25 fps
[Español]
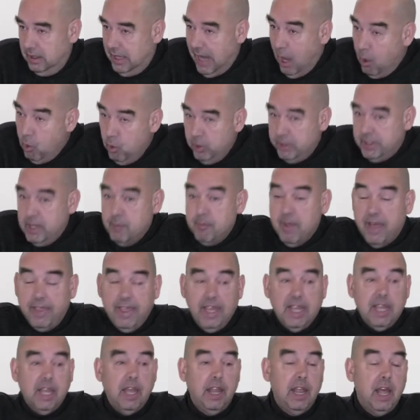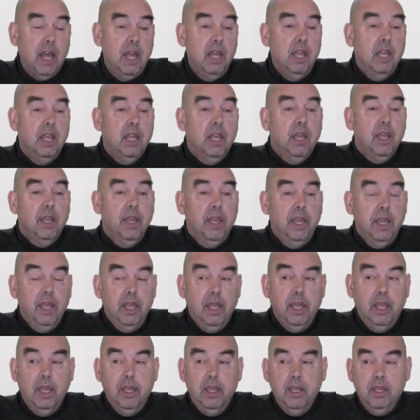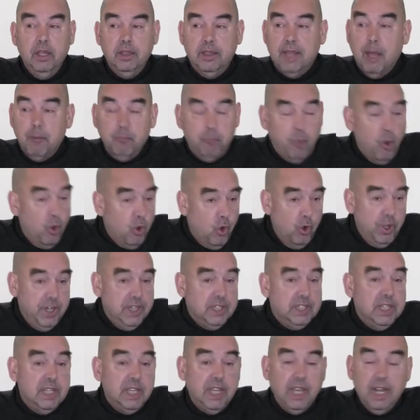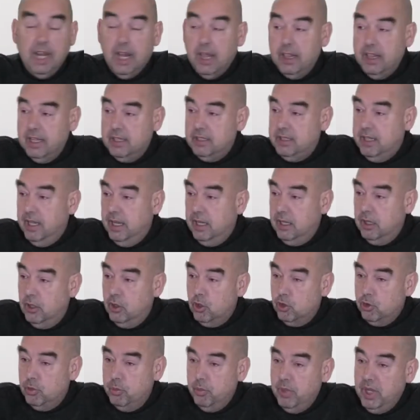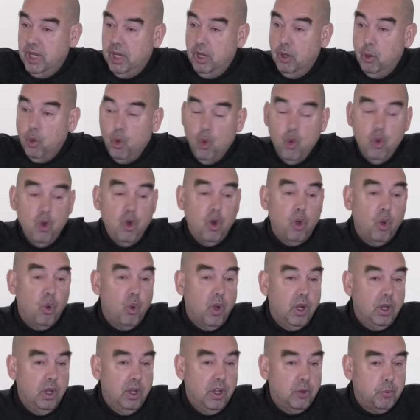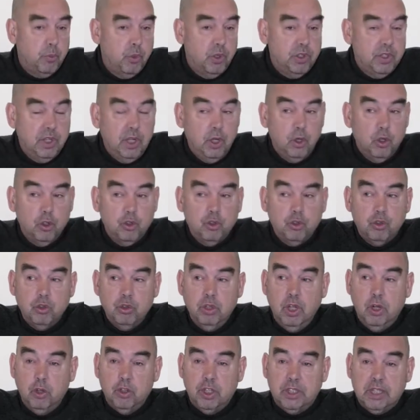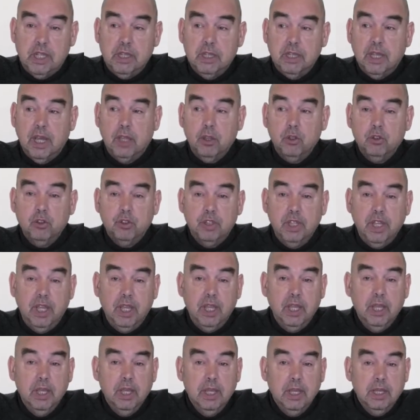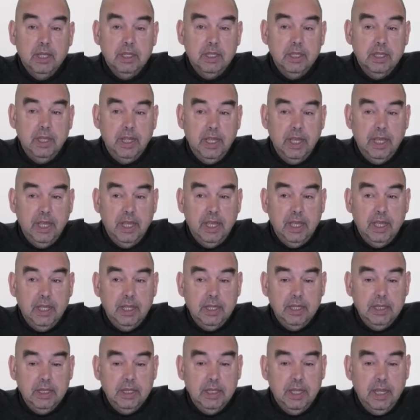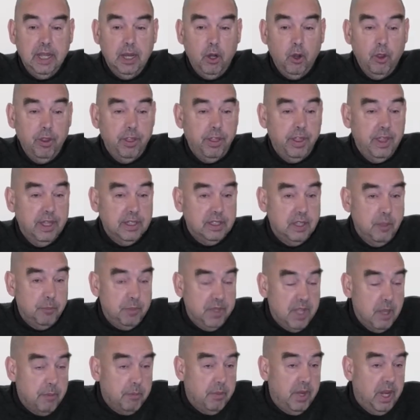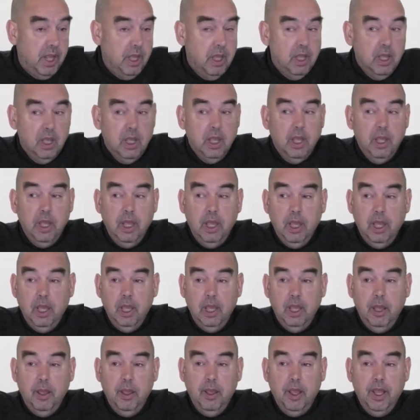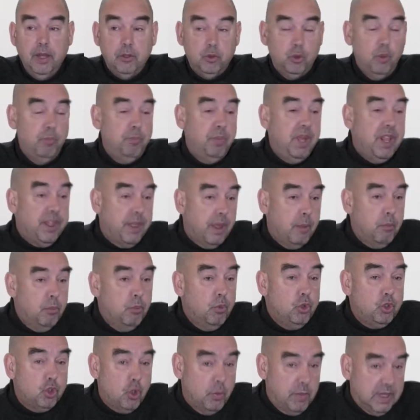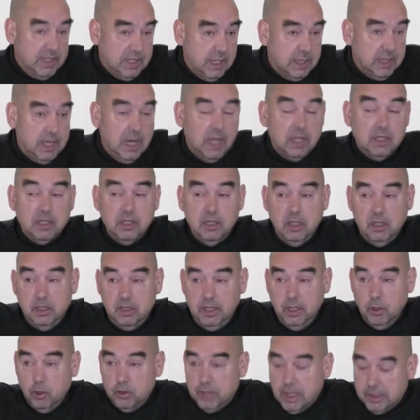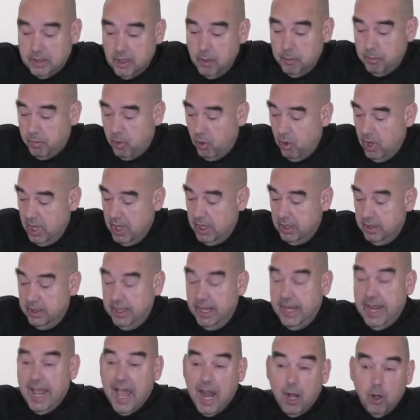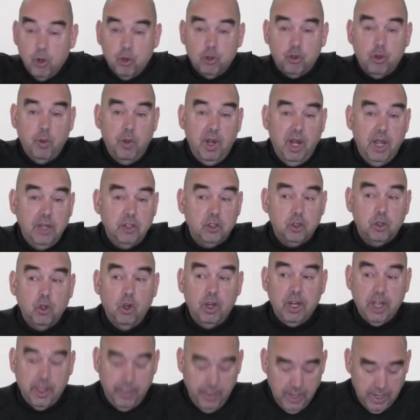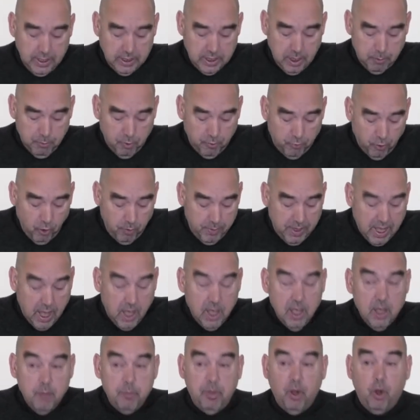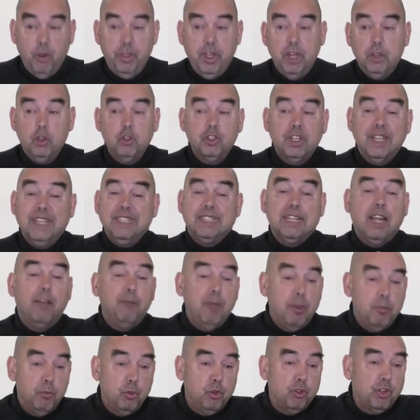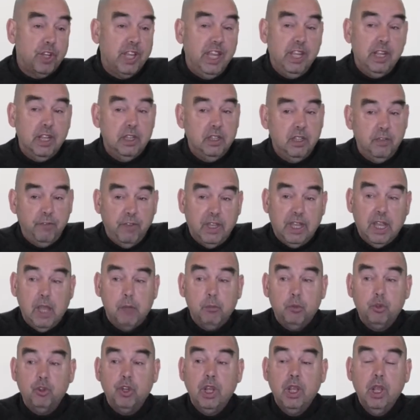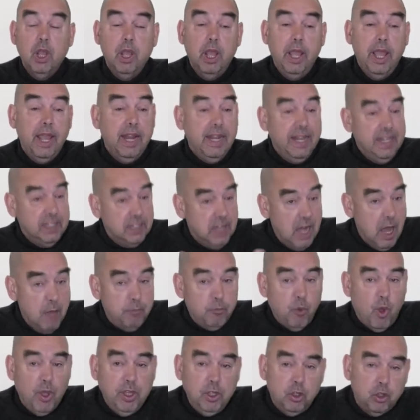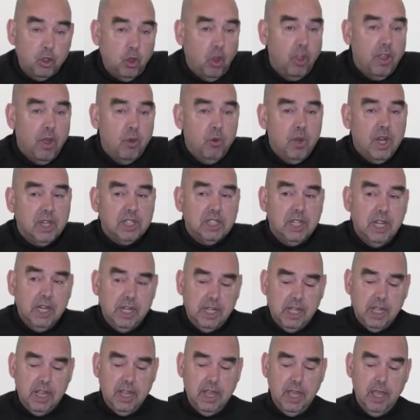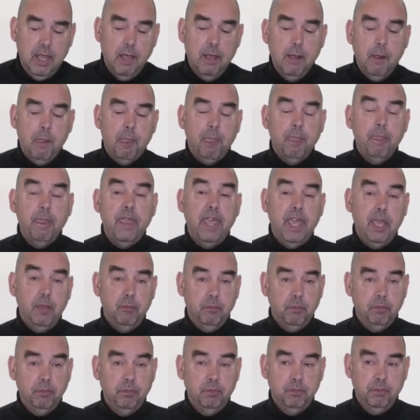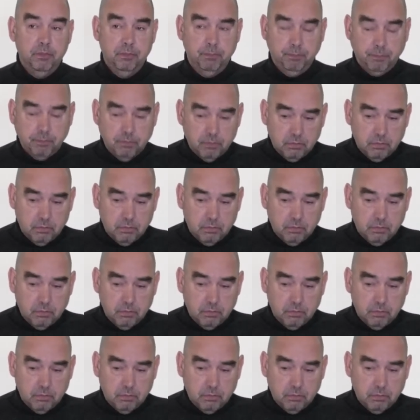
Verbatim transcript: la última década, eh, tampoco ni siquiera desde el 2001, después de los, de los atentados del 11 de septiembre. Eh, esto empieza mucho más atrás, y si nos da tiempo diré algo sobre la historia de la islamofobia, pero lo cierto es que sabemos que identificamos el Islam, hay toda una serie de mm,